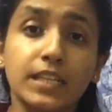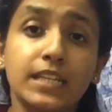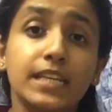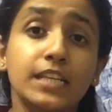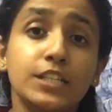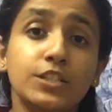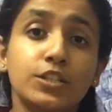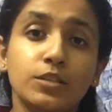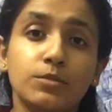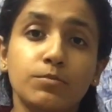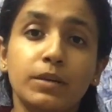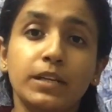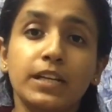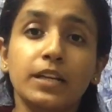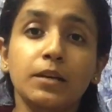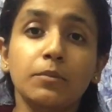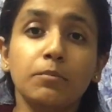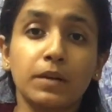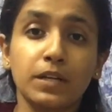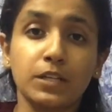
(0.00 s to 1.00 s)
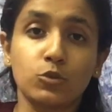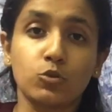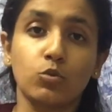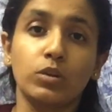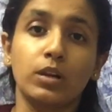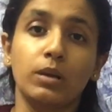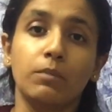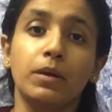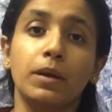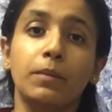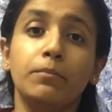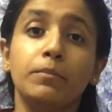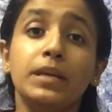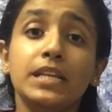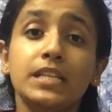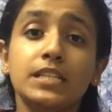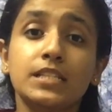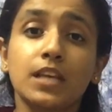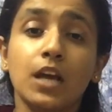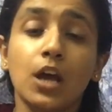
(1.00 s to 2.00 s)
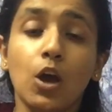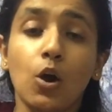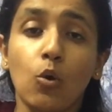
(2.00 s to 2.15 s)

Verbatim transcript: ये जजमेंट इन परसोनम है मीन्स